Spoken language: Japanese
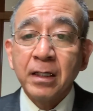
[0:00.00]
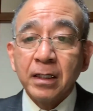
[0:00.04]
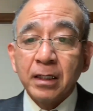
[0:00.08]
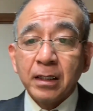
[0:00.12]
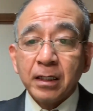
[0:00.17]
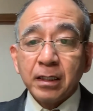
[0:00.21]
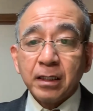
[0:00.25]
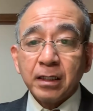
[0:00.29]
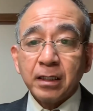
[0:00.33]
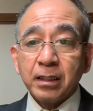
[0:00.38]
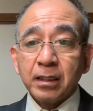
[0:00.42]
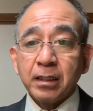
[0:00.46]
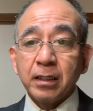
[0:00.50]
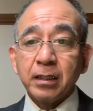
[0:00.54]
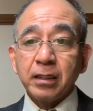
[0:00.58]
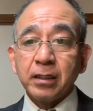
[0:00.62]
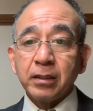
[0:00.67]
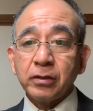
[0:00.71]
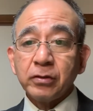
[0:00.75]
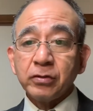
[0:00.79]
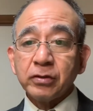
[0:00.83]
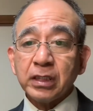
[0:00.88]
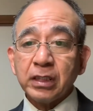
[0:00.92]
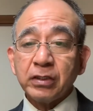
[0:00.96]

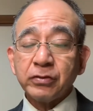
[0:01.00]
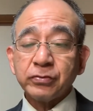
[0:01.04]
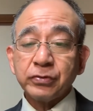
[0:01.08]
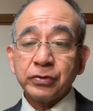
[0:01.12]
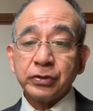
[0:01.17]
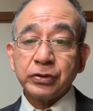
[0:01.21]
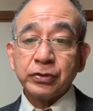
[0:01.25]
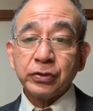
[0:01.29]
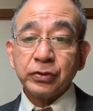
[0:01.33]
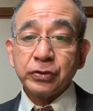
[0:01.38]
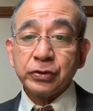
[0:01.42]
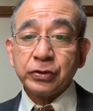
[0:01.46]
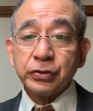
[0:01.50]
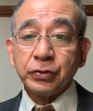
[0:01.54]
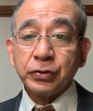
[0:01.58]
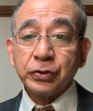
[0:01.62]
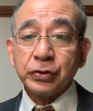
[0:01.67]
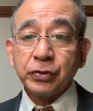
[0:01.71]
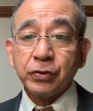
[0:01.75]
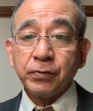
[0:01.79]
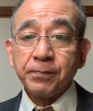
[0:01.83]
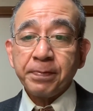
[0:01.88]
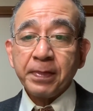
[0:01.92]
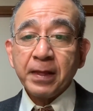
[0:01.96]
えー、ルカの君主14
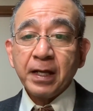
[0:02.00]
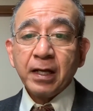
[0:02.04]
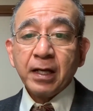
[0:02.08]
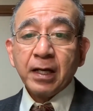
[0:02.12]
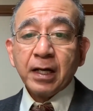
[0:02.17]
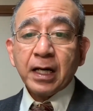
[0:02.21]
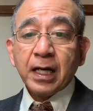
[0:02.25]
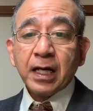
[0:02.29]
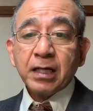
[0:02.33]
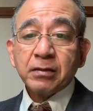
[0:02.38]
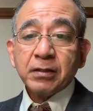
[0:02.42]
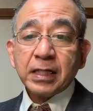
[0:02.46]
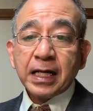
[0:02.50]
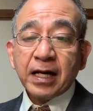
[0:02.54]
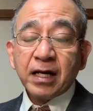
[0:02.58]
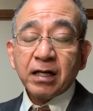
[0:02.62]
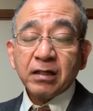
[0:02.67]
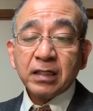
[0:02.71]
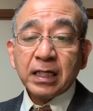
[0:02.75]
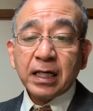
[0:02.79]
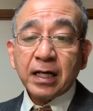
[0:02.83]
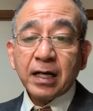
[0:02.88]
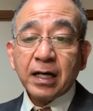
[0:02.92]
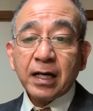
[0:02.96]
章。ある、
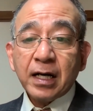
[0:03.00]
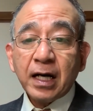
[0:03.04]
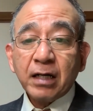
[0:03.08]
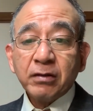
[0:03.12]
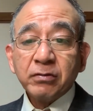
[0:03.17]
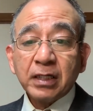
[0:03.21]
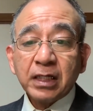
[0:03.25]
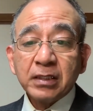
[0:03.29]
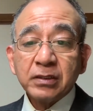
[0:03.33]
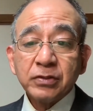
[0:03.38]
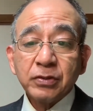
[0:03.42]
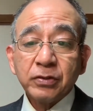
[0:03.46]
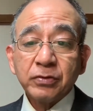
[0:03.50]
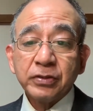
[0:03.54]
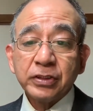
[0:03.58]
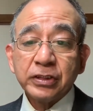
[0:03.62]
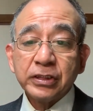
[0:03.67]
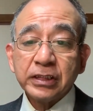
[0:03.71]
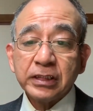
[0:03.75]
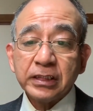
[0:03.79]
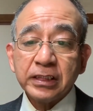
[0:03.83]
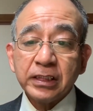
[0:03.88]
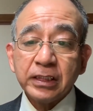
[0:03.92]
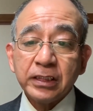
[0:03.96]
あある安息
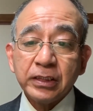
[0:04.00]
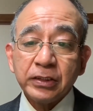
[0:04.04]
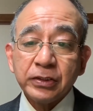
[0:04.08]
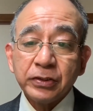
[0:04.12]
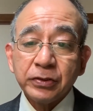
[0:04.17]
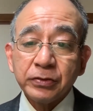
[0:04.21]
日に、